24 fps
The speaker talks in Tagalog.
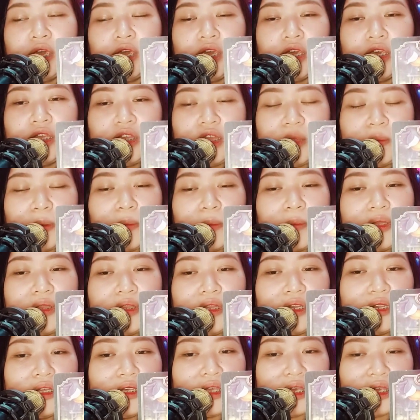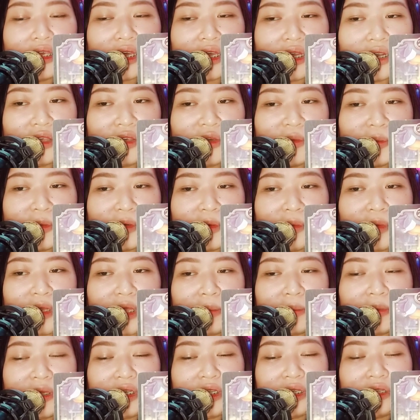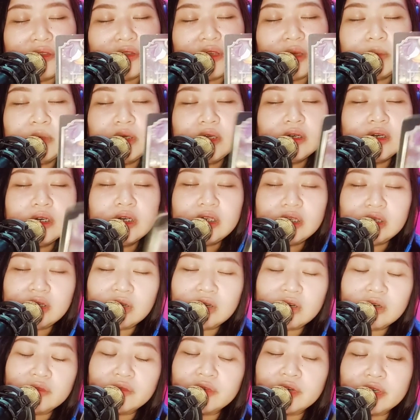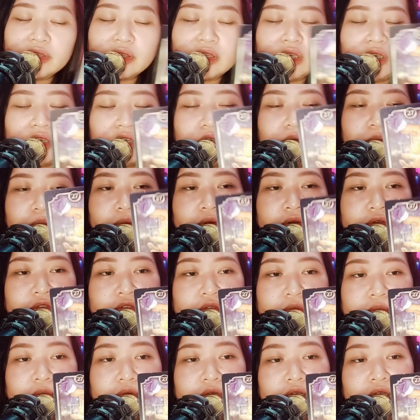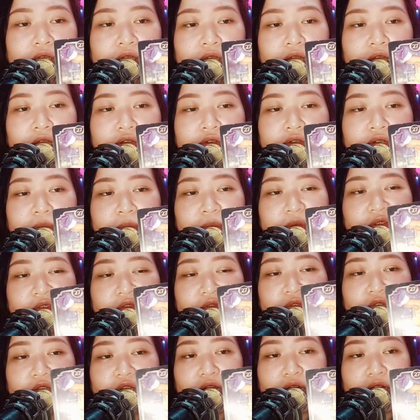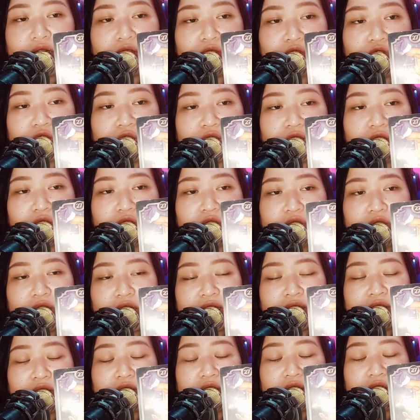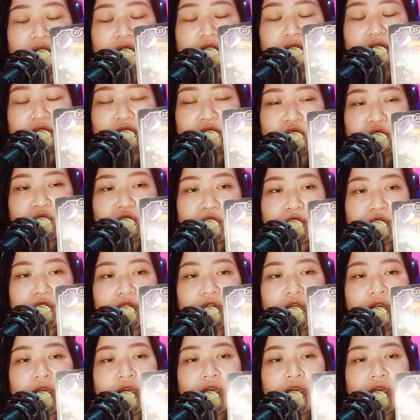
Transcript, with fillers: Hindi pa man din nangyayari yung problema. Sabi ko nga, nag-overthink yung person mo eh. Lalo na pin- siya ng, con- ng concern.